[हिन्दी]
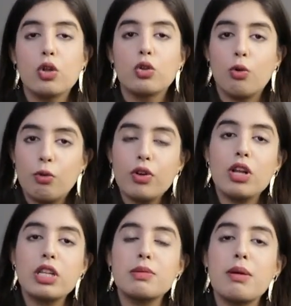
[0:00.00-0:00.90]
तो
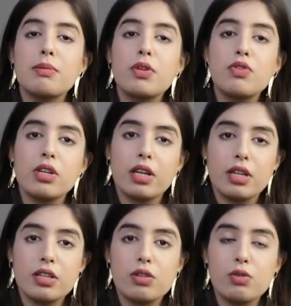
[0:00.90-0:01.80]
ओवरऑल जब आप न्यूट्रल
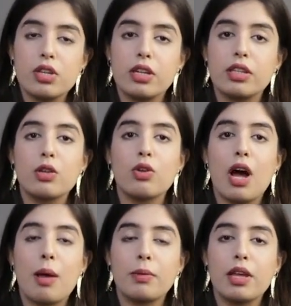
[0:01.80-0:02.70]
कलर्स यूज़ करते हैं तो
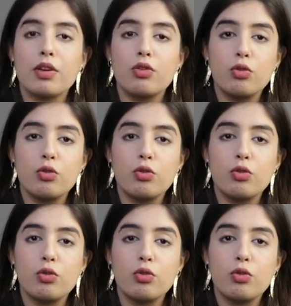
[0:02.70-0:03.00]
आपके